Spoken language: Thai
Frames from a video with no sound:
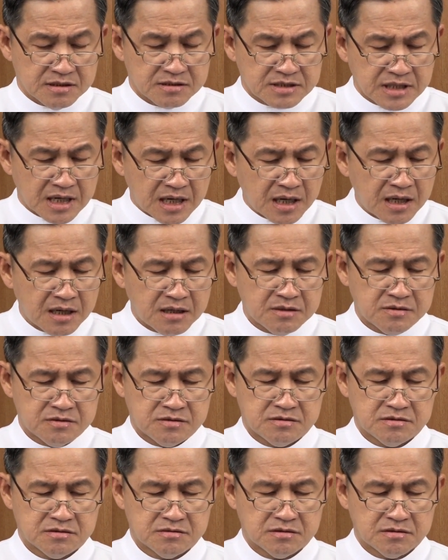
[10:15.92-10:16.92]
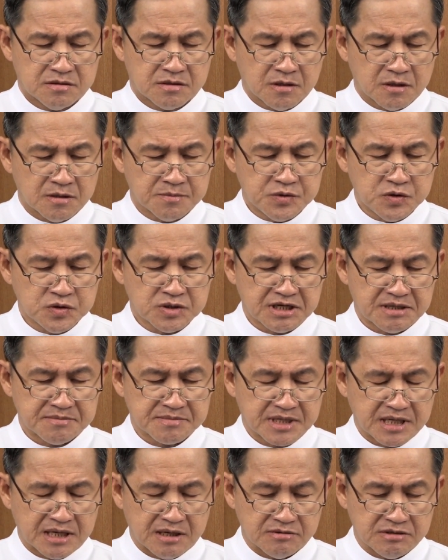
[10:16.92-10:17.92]
เท้าของผู้
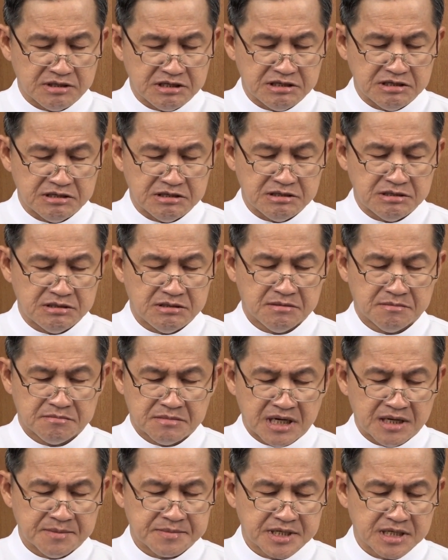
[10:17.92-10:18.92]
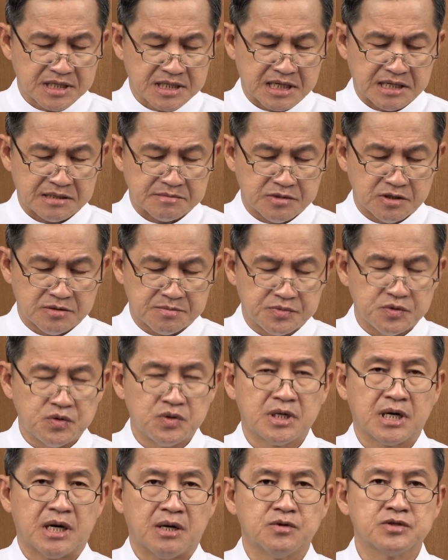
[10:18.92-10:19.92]
นำข่าวดีมาประกาศบนภู
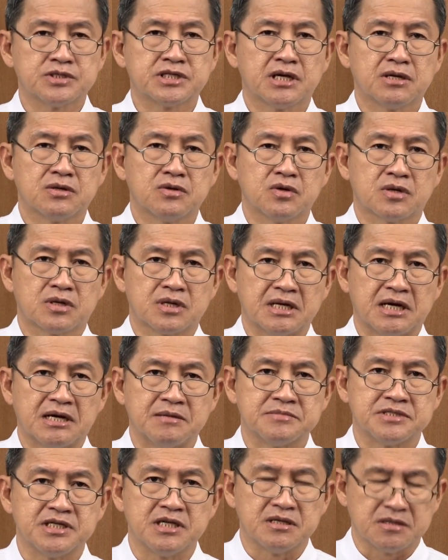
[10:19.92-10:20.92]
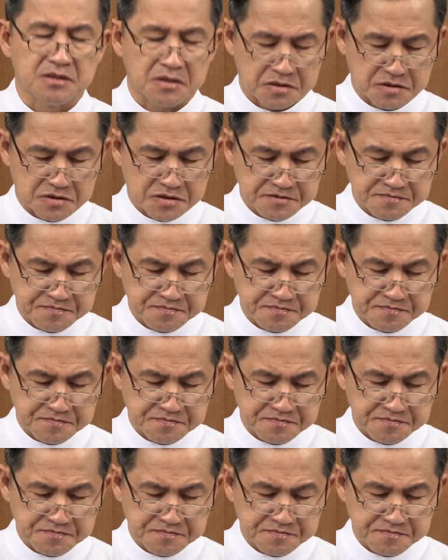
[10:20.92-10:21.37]
เขาช่างงดงามจริงหนอ